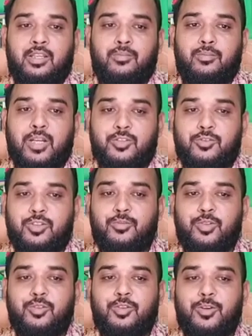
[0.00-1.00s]
বা শ্রুতি
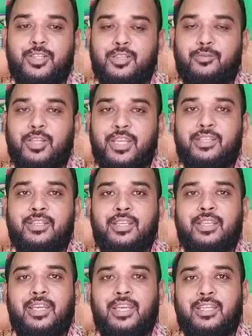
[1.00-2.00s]
মধুর হয়েছে বলেই
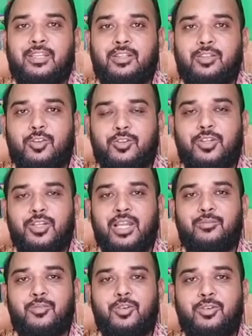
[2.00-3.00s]
এই দর্শনের
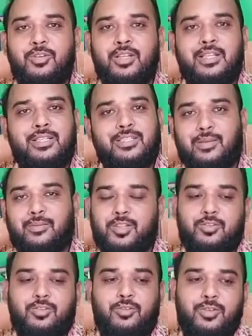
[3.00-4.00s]
নামকরণ চারবাক
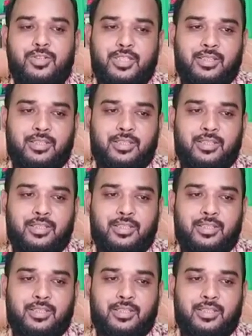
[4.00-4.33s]
দর্শন হয়েছে